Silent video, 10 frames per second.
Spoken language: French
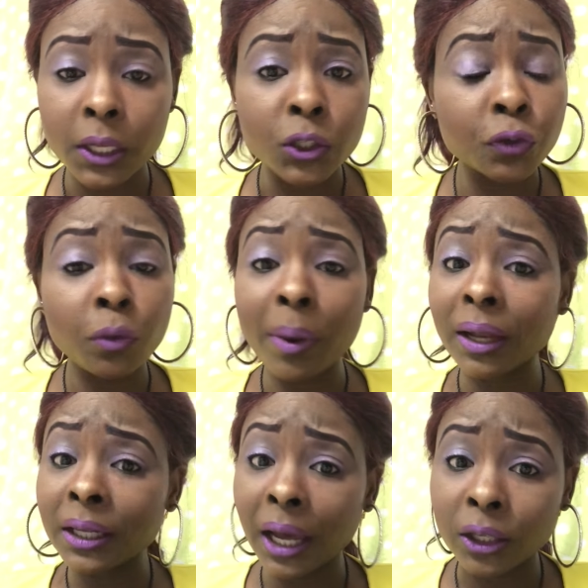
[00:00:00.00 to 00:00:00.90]
Je veux
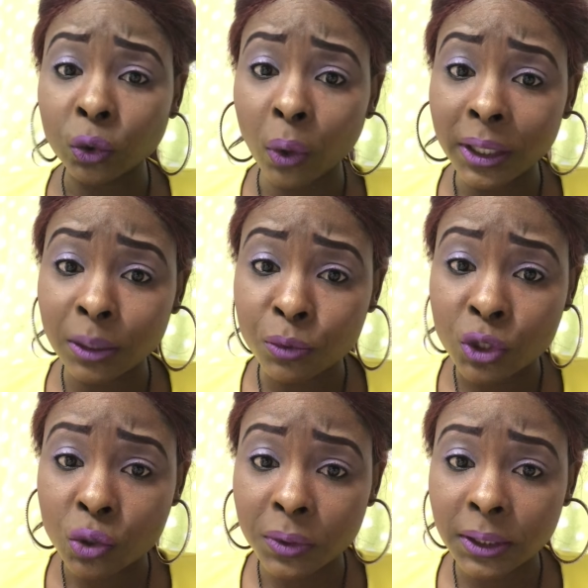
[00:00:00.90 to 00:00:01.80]
parler à toi qui me
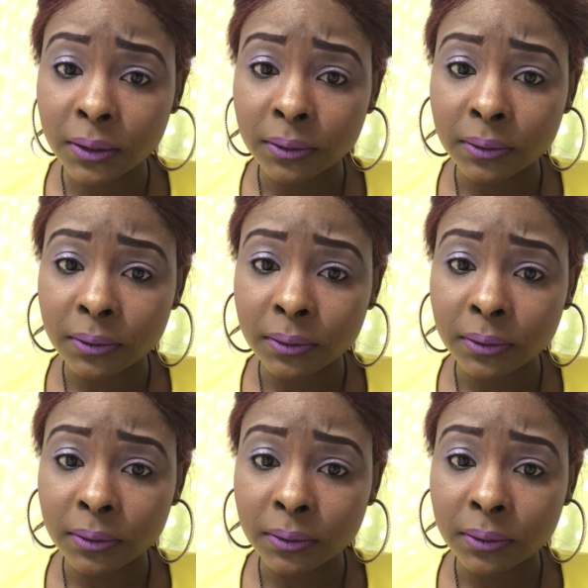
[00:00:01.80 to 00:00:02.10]
suis.